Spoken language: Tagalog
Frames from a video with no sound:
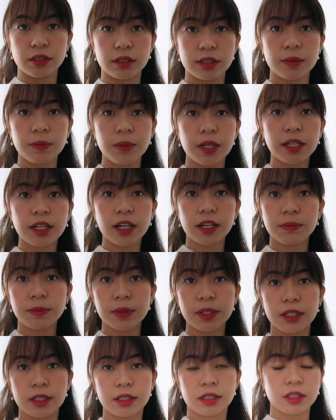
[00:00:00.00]
si Mia
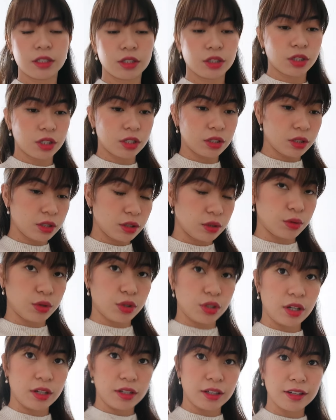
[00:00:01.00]
nakabihis na siya dito
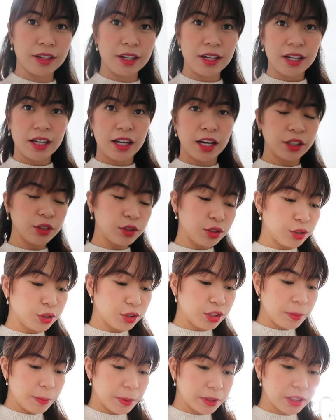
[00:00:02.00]
siya ang
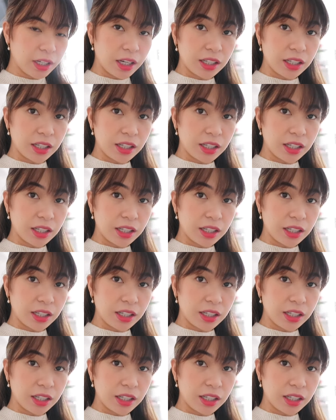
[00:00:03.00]
cute-cute niya pag